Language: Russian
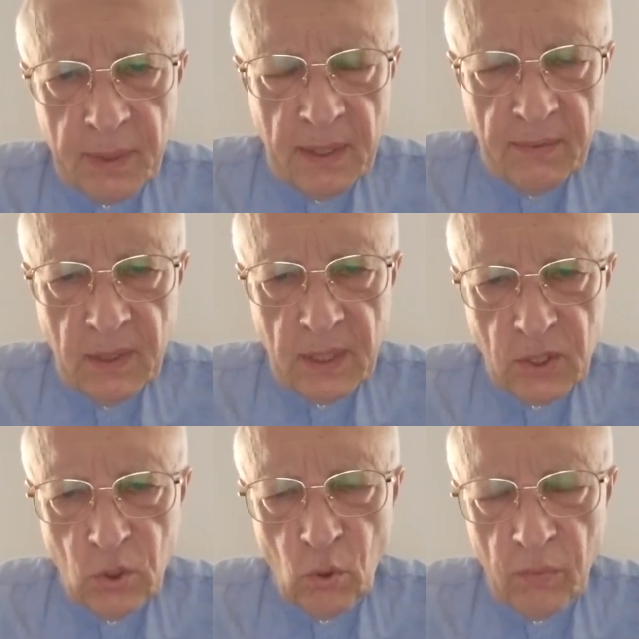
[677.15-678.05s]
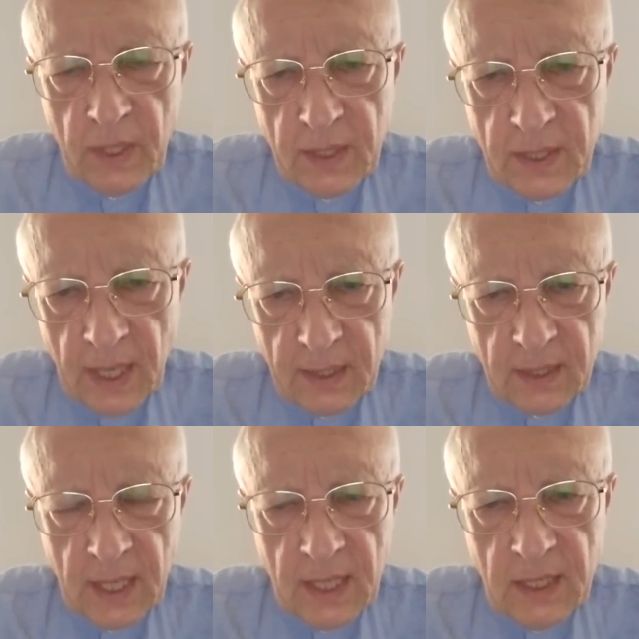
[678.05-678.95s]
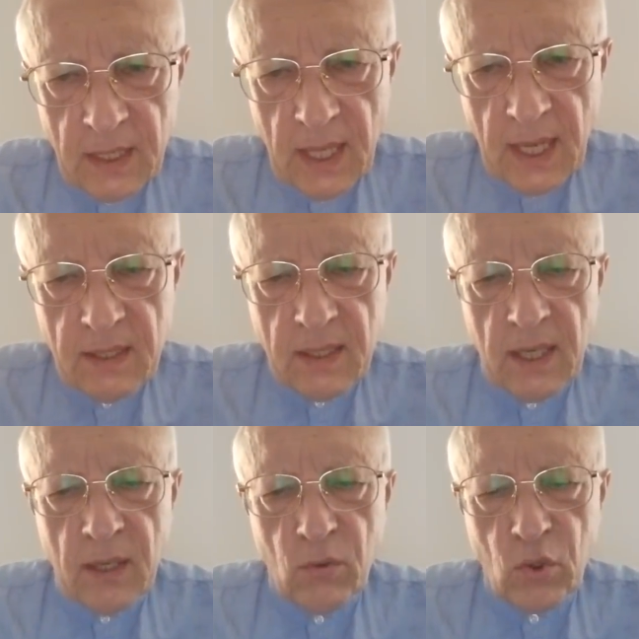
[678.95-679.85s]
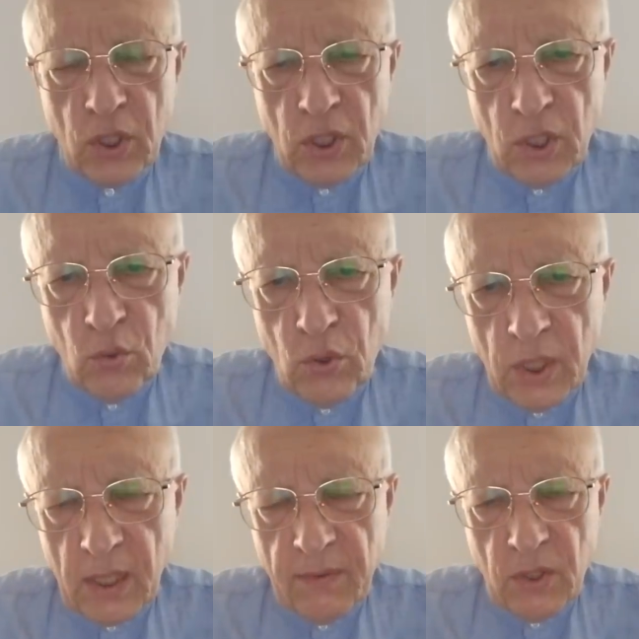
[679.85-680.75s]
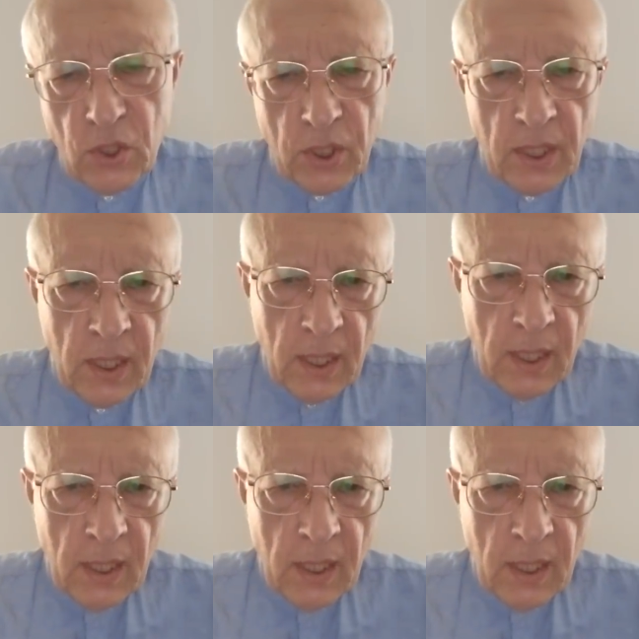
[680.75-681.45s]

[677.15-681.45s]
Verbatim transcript: появилась новая царская династия, уже не Рюриковичей,